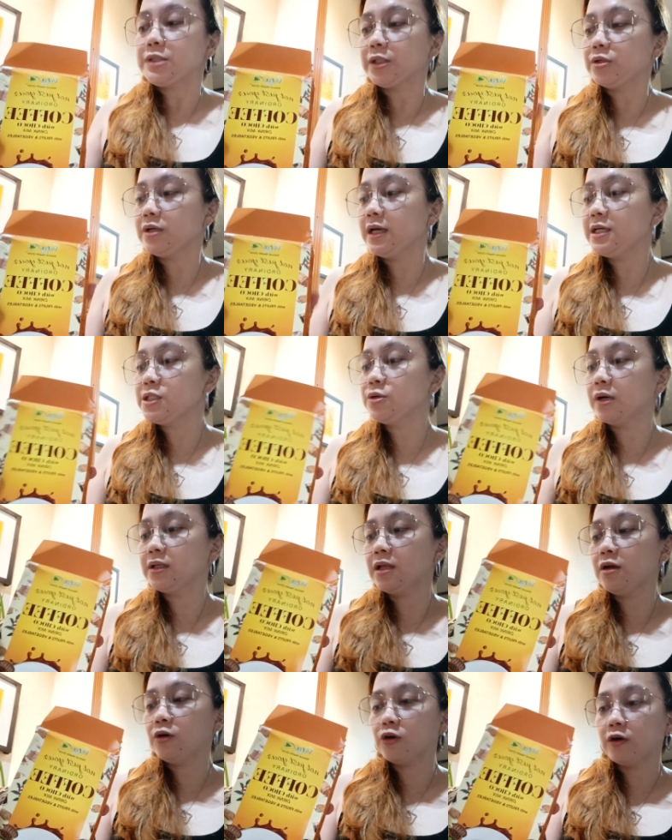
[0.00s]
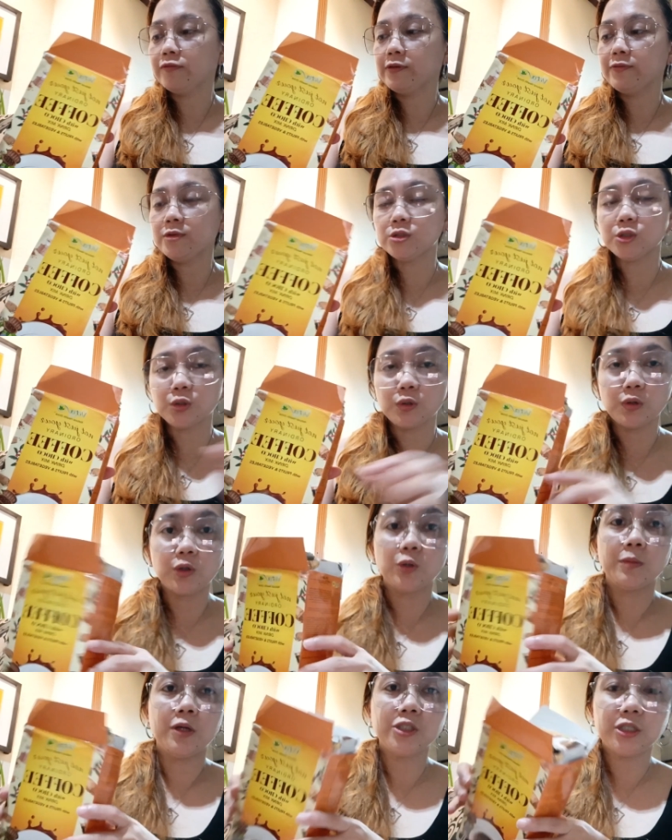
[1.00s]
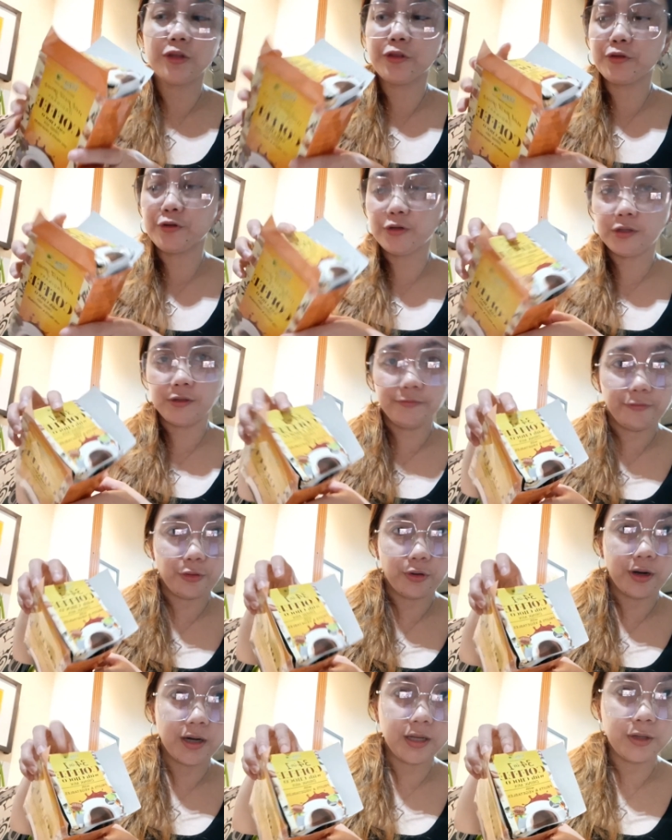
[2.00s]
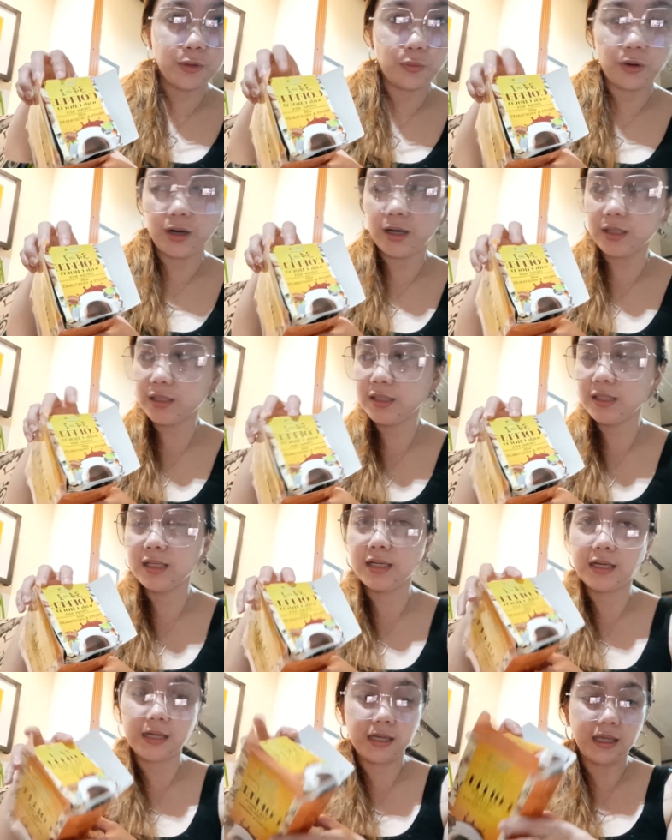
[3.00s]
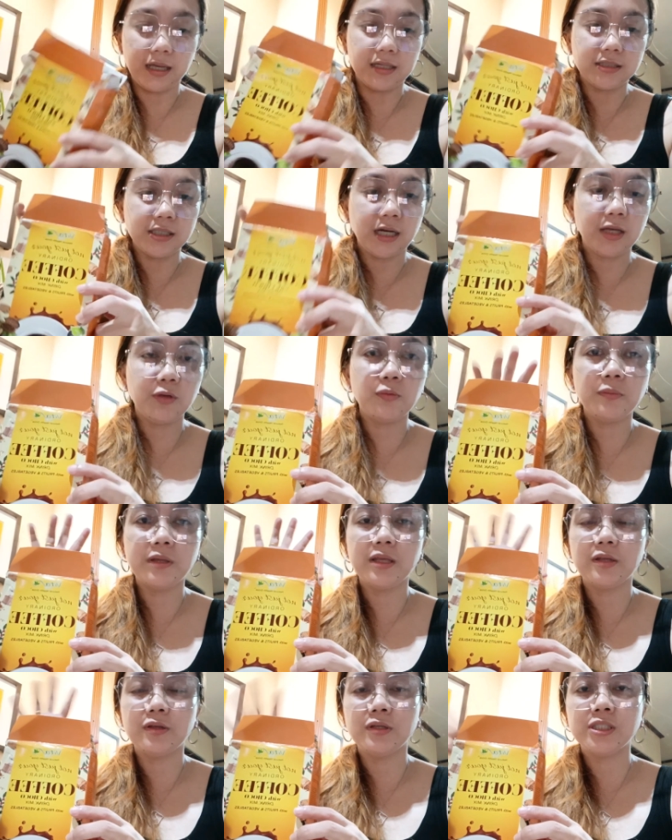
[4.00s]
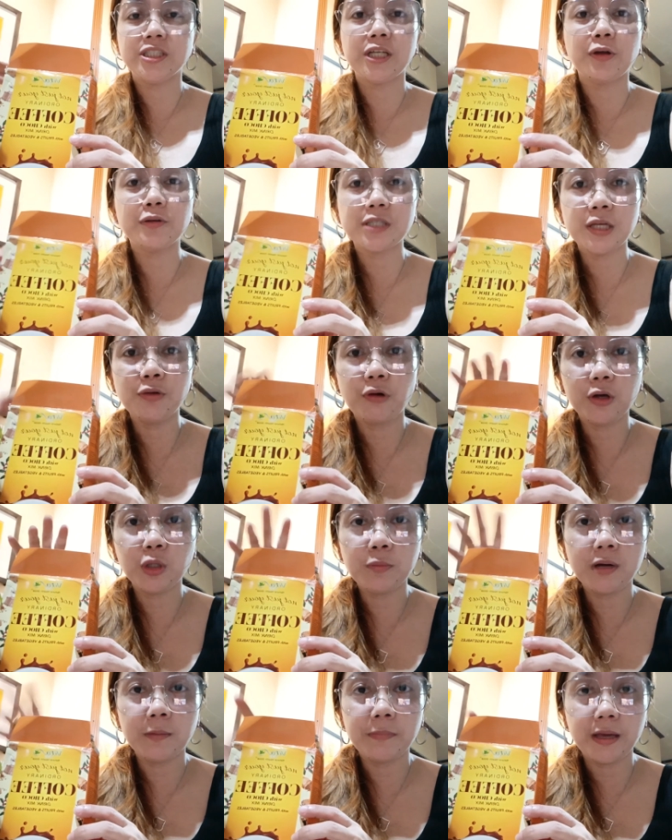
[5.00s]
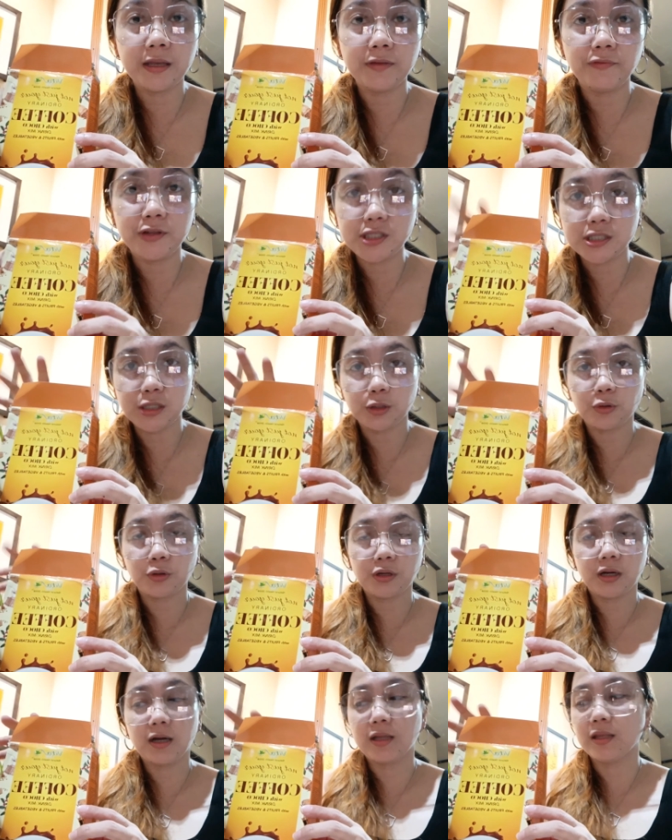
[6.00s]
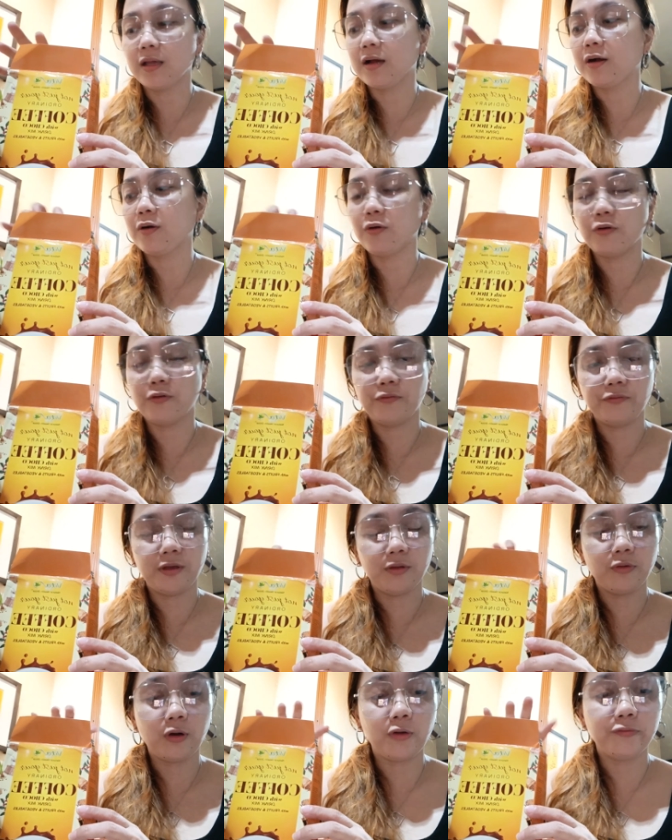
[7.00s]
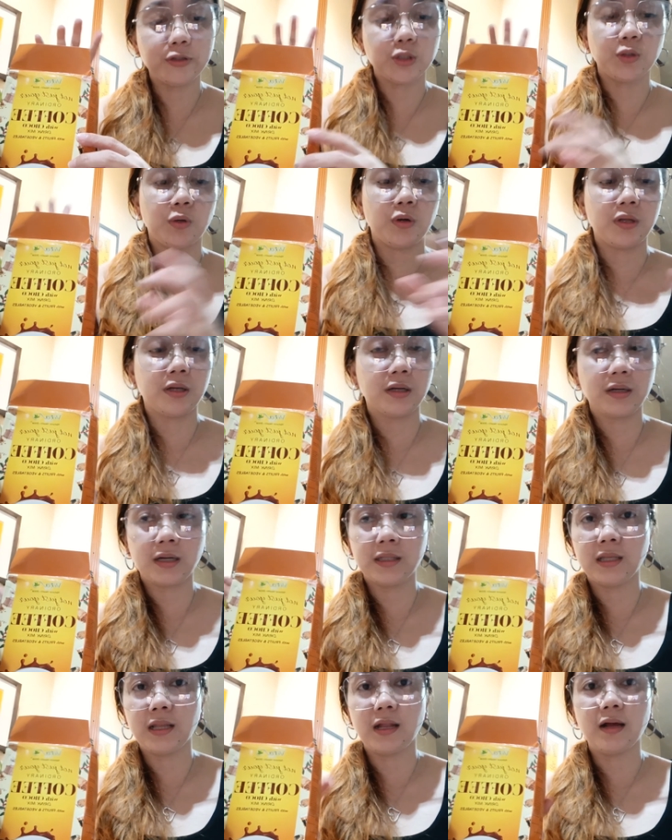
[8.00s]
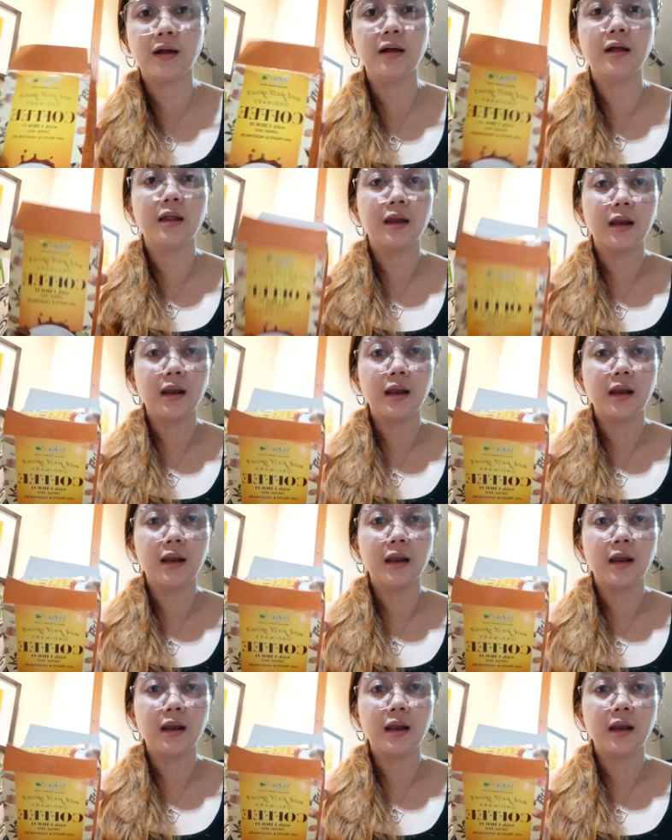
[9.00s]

So, ito guys, yung kanilang coffee with choco, meron siyang 34 in 1. Ayan, tsaka yung, share ko sa inyo kung ano mga benefits nito ng kanyang coffee, yung coffee choco, ng kanilang